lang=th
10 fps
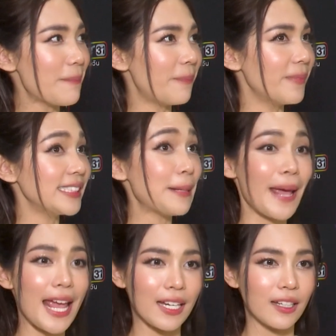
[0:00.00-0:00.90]

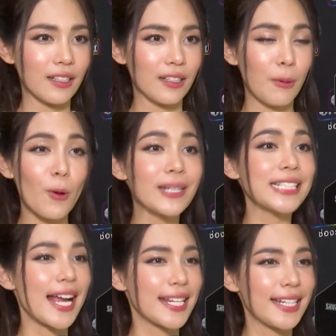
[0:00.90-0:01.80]
11พูดภา
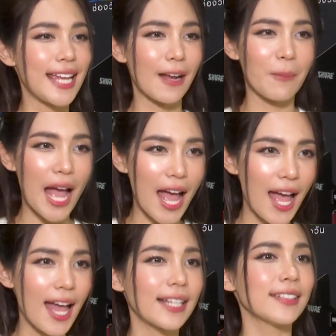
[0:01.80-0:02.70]
ษาอังกฤษเก่ง
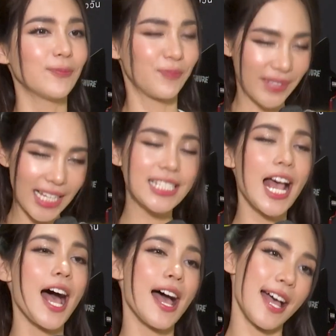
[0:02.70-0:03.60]
มาก
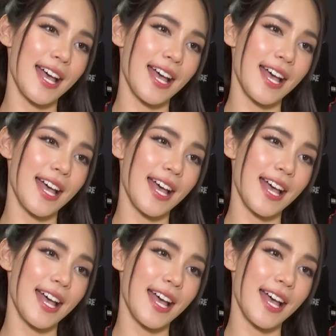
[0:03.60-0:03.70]
ใช่